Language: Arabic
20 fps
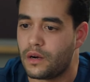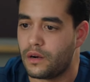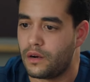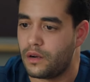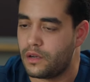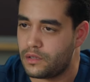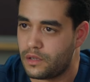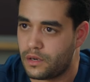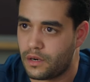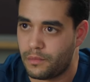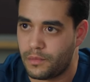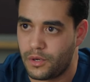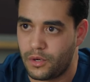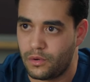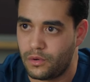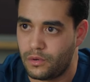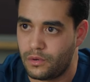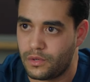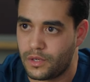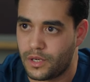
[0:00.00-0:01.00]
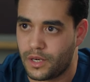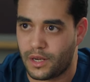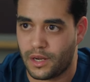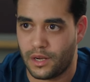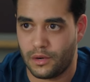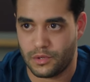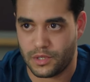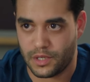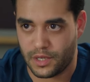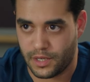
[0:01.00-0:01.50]
انا اللي اقدر اعمله ان انا
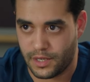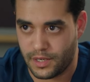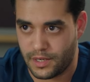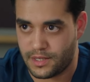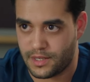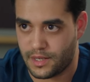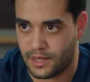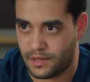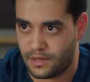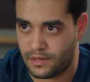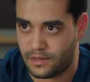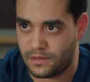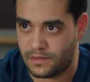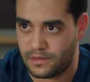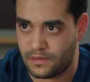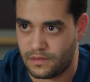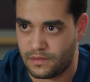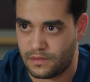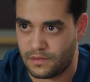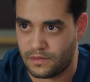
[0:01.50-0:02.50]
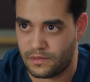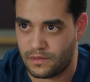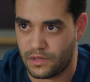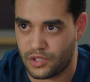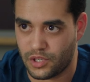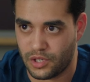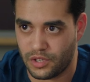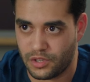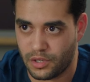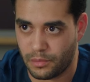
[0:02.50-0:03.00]
اتجوزك خلال سنه
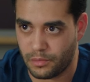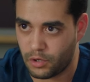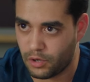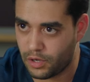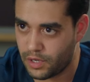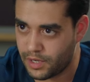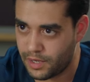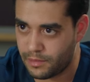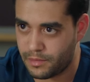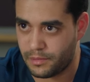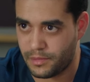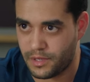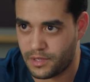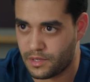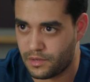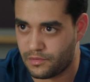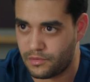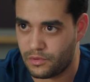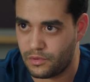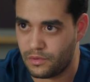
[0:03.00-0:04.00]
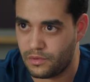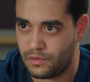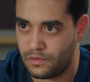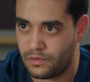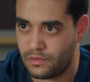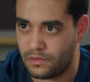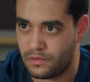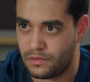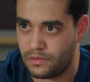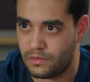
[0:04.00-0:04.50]
عشان يطمنوا عليك قبل ما يسافروا
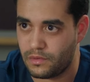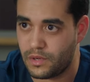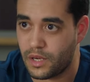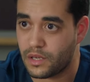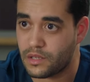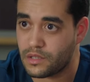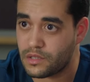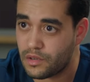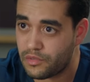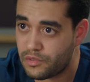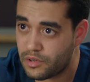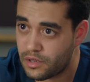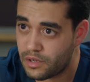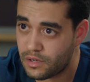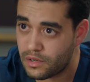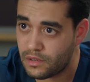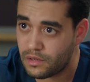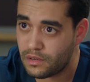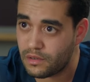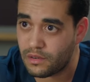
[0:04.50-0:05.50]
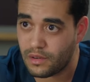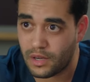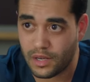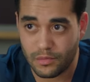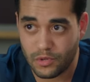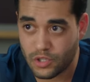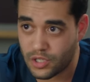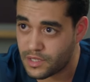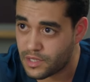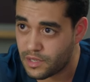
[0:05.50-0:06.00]
لكن سفر
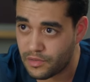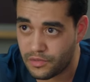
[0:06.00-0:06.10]
انا مش